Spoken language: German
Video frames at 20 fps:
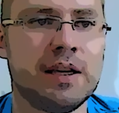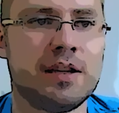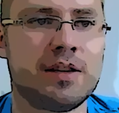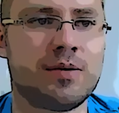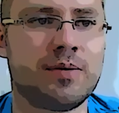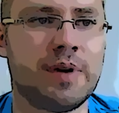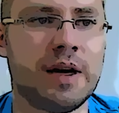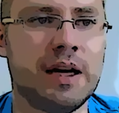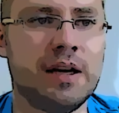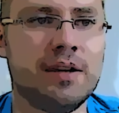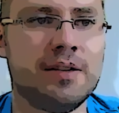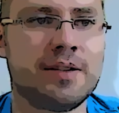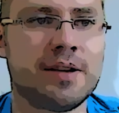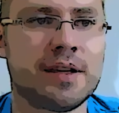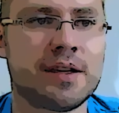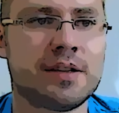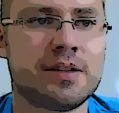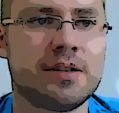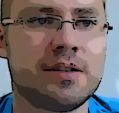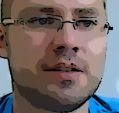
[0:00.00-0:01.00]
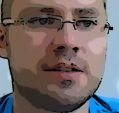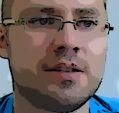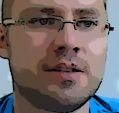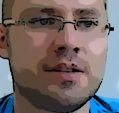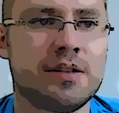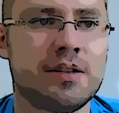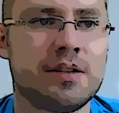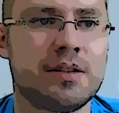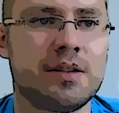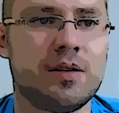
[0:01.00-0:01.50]
Zwei Sekten,
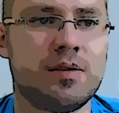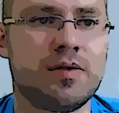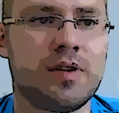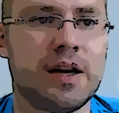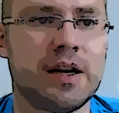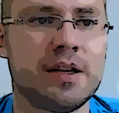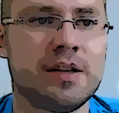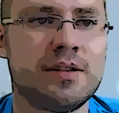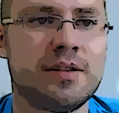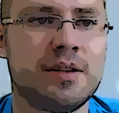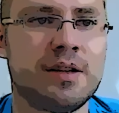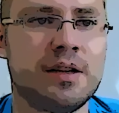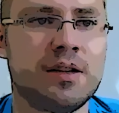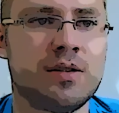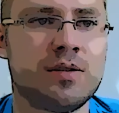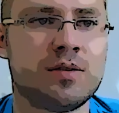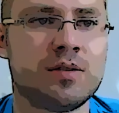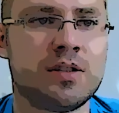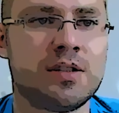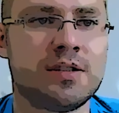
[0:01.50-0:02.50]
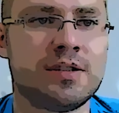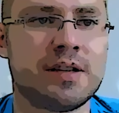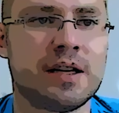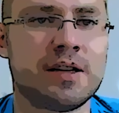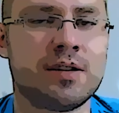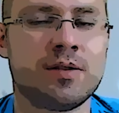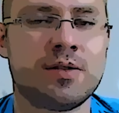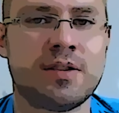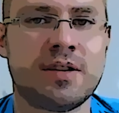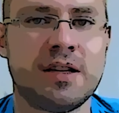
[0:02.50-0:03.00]
die Pharisäer und die
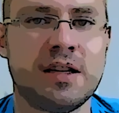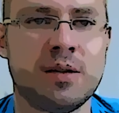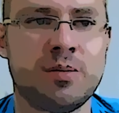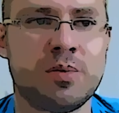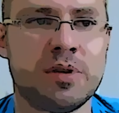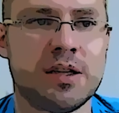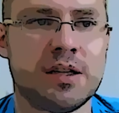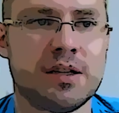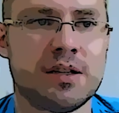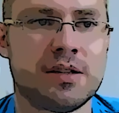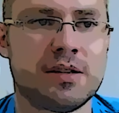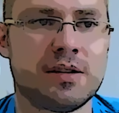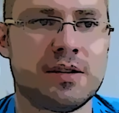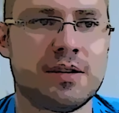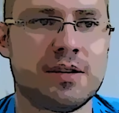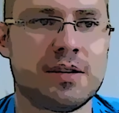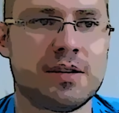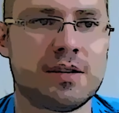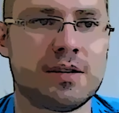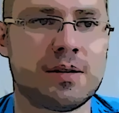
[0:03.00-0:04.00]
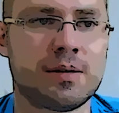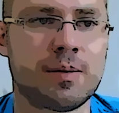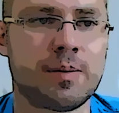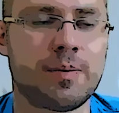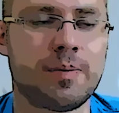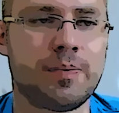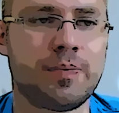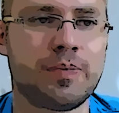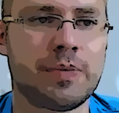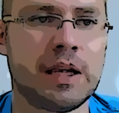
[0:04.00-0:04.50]
Sadduzäer, bildeten sich.
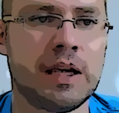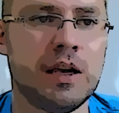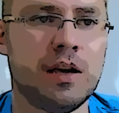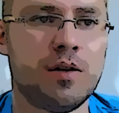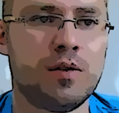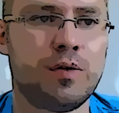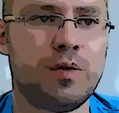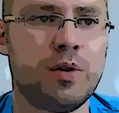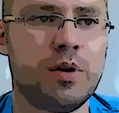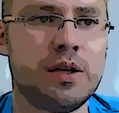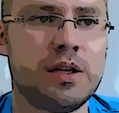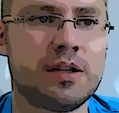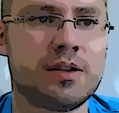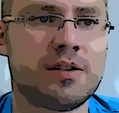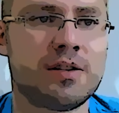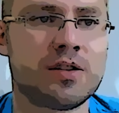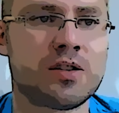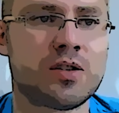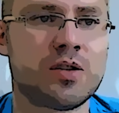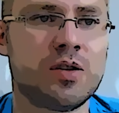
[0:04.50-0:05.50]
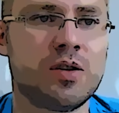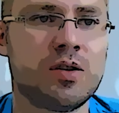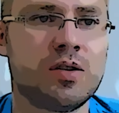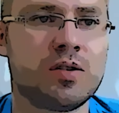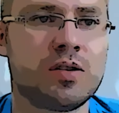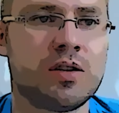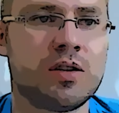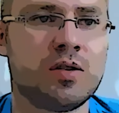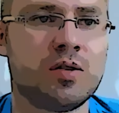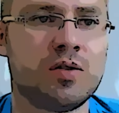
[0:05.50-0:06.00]
Vor der
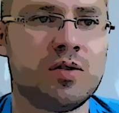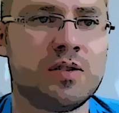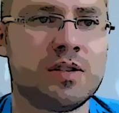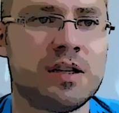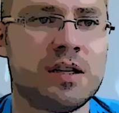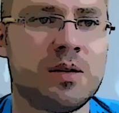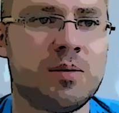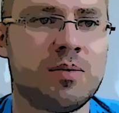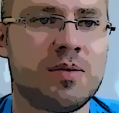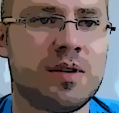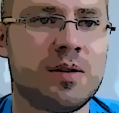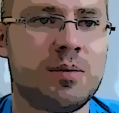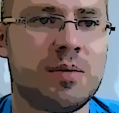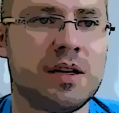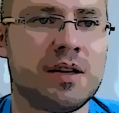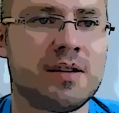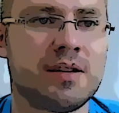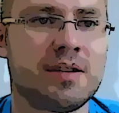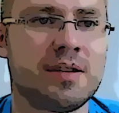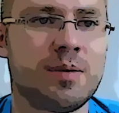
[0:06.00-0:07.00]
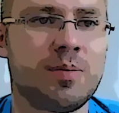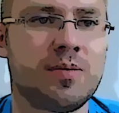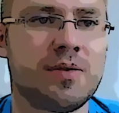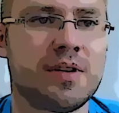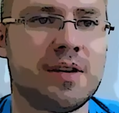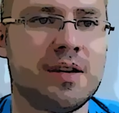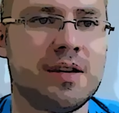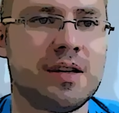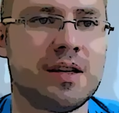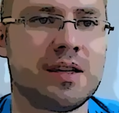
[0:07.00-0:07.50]
Zerstörung Jerusalems im Jahr
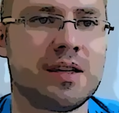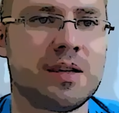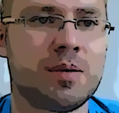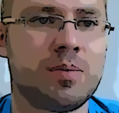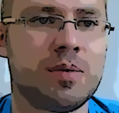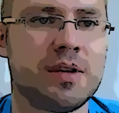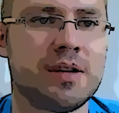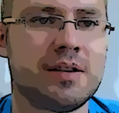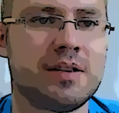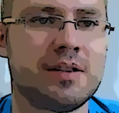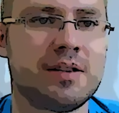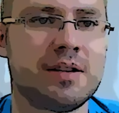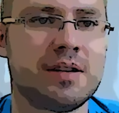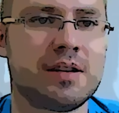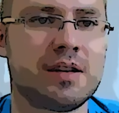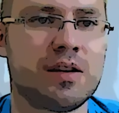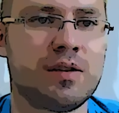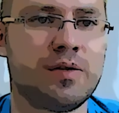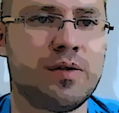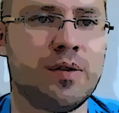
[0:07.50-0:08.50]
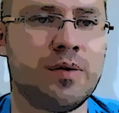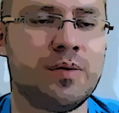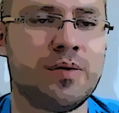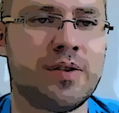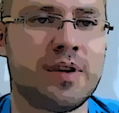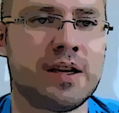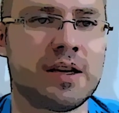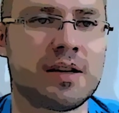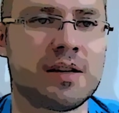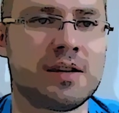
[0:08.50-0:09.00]
70 etablierten sich dann fünf
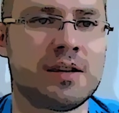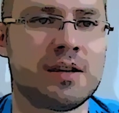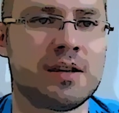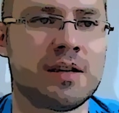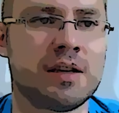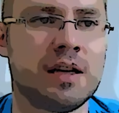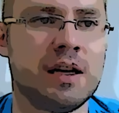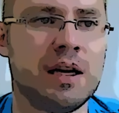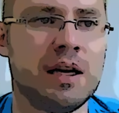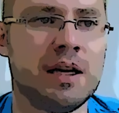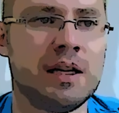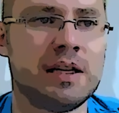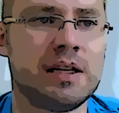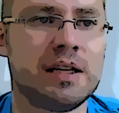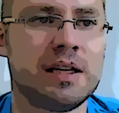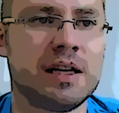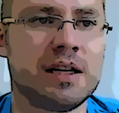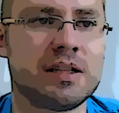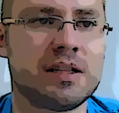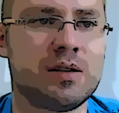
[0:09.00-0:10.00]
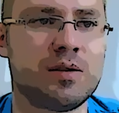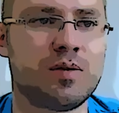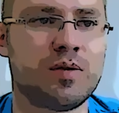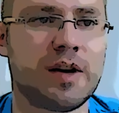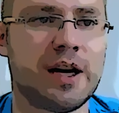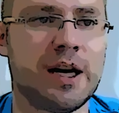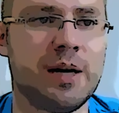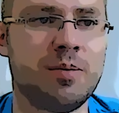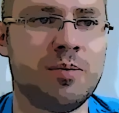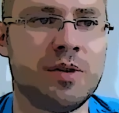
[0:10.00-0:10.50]
Sekten, die nach den
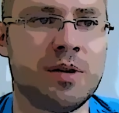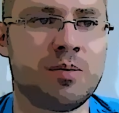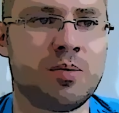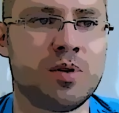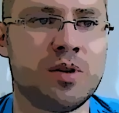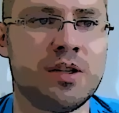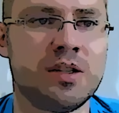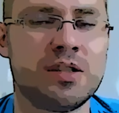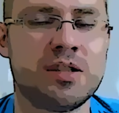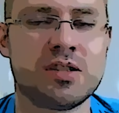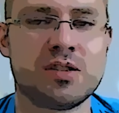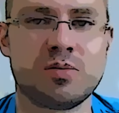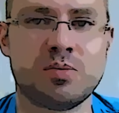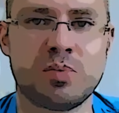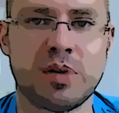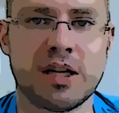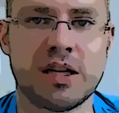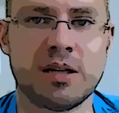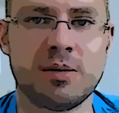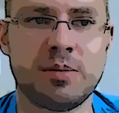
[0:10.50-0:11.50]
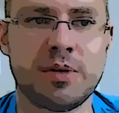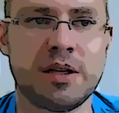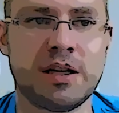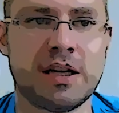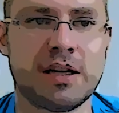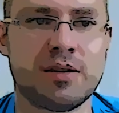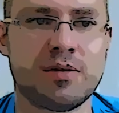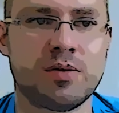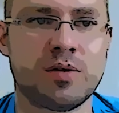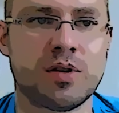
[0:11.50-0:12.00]
Farben der politischen Banner
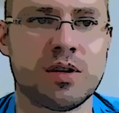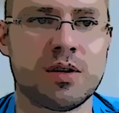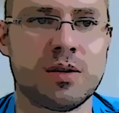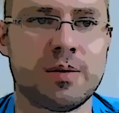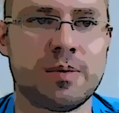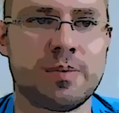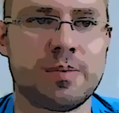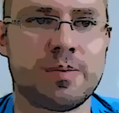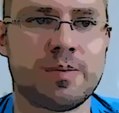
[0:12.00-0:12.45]
benannt wurden